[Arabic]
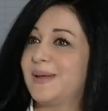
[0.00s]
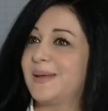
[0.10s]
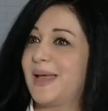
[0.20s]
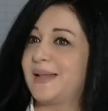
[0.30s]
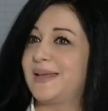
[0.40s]

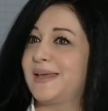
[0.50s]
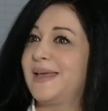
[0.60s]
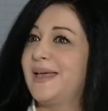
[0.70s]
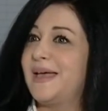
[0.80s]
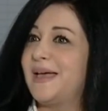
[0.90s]
يعني
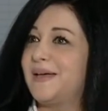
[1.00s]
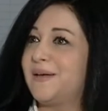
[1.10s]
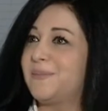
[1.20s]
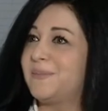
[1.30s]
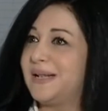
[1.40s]

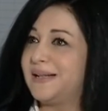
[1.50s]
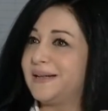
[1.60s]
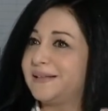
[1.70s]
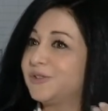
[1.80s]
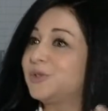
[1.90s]

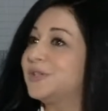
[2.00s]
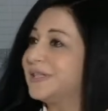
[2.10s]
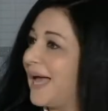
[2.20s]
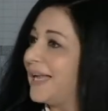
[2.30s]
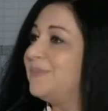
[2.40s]
الطرق
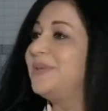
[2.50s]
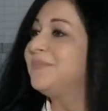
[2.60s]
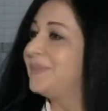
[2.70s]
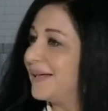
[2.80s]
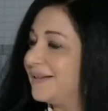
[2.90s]
التعليميه
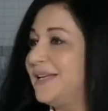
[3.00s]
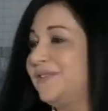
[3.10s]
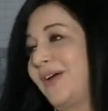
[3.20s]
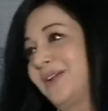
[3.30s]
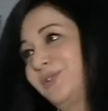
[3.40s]

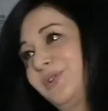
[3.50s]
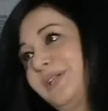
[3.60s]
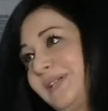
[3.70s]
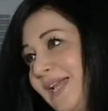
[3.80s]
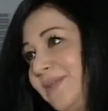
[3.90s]
بتختلف عن الطرق
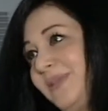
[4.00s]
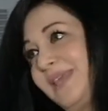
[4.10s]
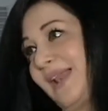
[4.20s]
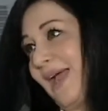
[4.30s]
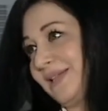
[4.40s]

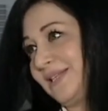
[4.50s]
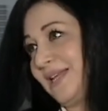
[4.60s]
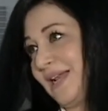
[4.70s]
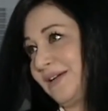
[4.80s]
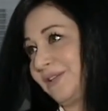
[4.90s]
التعليميه العاديه
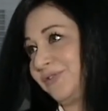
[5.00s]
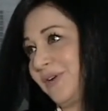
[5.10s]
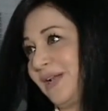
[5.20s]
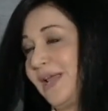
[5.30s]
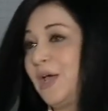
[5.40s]

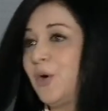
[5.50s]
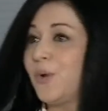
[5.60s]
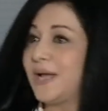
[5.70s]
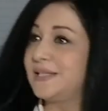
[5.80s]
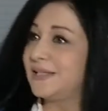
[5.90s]
للاطفال
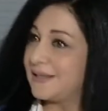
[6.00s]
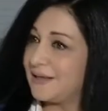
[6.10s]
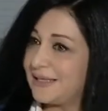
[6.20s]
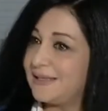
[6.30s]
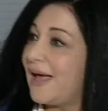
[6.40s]
وقت
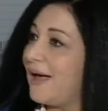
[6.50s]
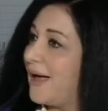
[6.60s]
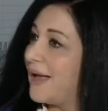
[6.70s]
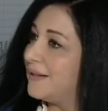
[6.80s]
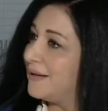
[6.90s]
يتلقى
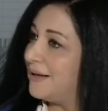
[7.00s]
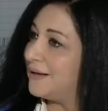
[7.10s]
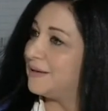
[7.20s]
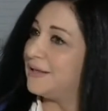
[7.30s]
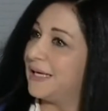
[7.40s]
هذا
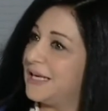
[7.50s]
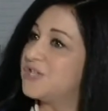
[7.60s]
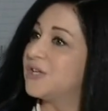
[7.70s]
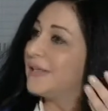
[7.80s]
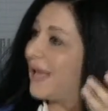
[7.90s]

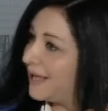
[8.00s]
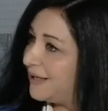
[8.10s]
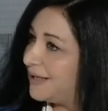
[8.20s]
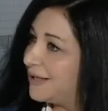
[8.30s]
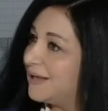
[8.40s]
العلاج
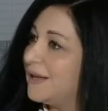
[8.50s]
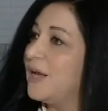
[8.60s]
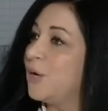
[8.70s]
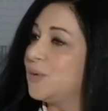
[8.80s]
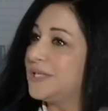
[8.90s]
التاهيلي
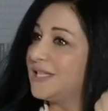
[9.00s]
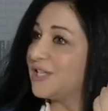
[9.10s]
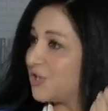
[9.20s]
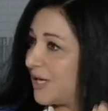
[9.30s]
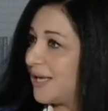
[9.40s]
ويصير
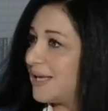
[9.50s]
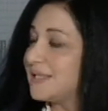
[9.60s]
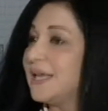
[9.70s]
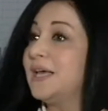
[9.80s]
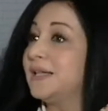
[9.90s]

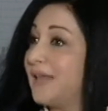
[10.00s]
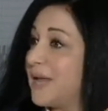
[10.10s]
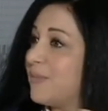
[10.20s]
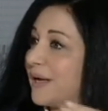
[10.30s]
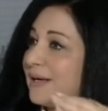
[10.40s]
جاهز
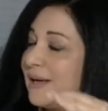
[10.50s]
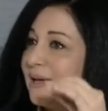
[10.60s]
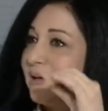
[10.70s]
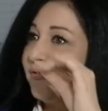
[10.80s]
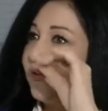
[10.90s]
دائما
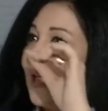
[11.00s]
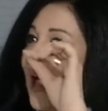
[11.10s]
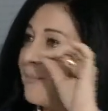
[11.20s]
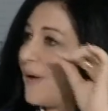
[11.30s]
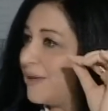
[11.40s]
آه، في
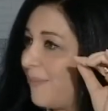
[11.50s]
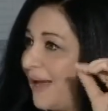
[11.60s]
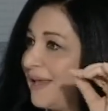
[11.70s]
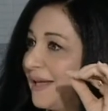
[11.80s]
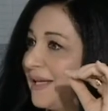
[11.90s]
اعمار
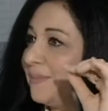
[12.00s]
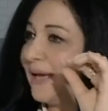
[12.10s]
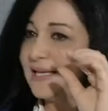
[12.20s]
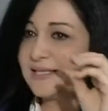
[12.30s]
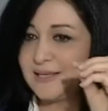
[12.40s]
معينه
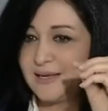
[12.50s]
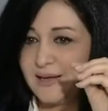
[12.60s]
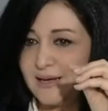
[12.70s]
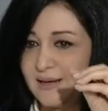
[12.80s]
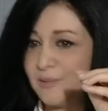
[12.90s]
بحس
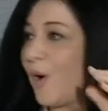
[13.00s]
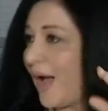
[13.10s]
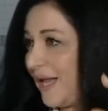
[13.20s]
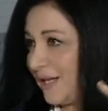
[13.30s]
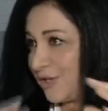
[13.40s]

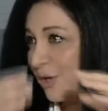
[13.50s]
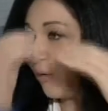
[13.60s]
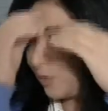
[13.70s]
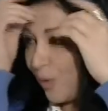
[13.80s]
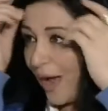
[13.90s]
المعالج
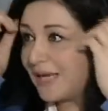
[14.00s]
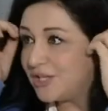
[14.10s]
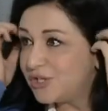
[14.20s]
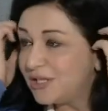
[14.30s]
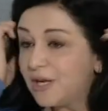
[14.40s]
او
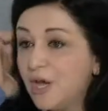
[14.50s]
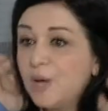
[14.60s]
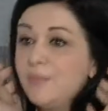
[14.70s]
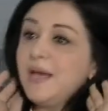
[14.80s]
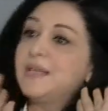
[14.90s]
المعالجين
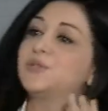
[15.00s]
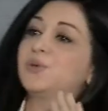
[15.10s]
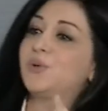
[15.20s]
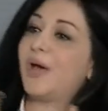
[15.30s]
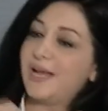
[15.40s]
بحسوا
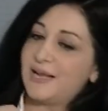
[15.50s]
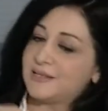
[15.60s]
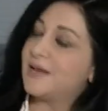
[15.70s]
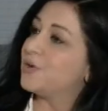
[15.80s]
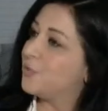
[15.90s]
انه هلا
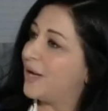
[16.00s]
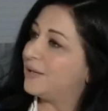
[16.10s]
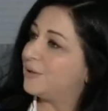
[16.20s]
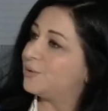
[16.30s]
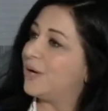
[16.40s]
صار
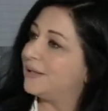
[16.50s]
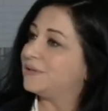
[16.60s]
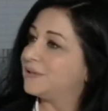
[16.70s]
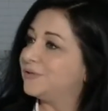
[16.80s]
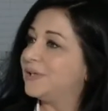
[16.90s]
وقت انه هذا
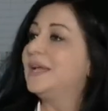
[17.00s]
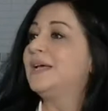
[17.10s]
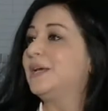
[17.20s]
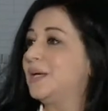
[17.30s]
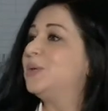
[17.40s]
الطفل
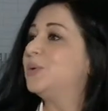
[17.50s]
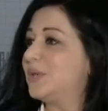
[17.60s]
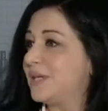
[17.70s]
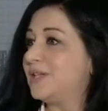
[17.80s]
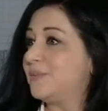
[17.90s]
انه
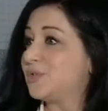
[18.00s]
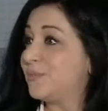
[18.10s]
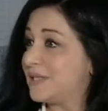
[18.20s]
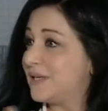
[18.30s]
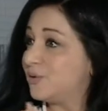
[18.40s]
يندمج
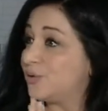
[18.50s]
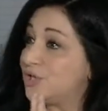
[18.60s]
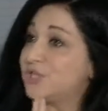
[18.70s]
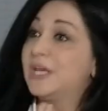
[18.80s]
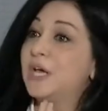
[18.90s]
بس انه
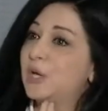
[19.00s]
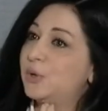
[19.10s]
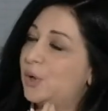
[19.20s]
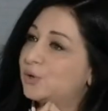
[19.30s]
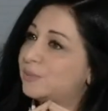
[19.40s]
نجي
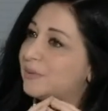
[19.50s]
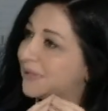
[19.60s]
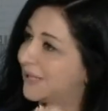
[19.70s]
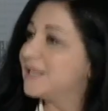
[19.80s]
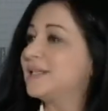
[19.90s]
نحط
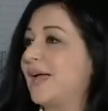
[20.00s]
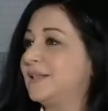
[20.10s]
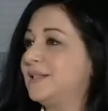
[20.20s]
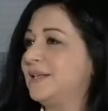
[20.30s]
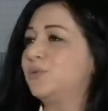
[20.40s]
بمدارس
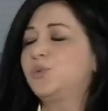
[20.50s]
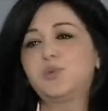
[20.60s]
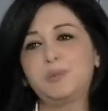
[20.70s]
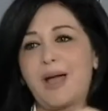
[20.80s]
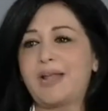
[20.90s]
عاديه
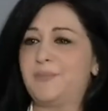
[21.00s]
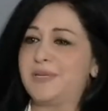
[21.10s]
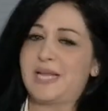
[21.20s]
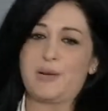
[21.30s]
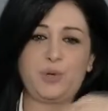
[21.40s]
ونقول معلم
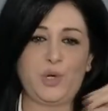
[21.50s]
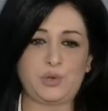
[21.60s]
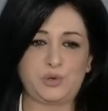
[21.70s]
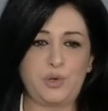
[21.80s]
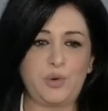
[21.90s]
مثلا
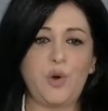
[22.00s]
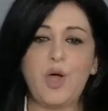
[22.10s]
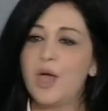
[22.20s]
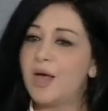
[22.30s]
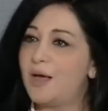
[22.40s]
بنحط له
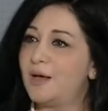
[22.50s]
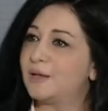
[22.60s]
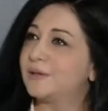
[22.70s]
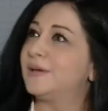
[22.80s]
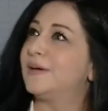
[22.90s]
آه،
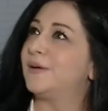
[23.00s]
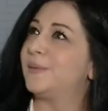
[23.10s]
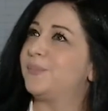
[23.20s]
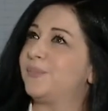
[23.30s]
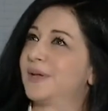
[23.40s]

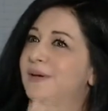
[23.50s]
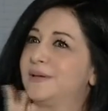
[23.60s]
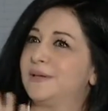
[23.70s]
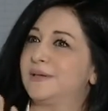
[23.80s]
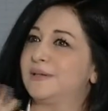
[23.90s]

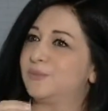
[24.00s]
آه،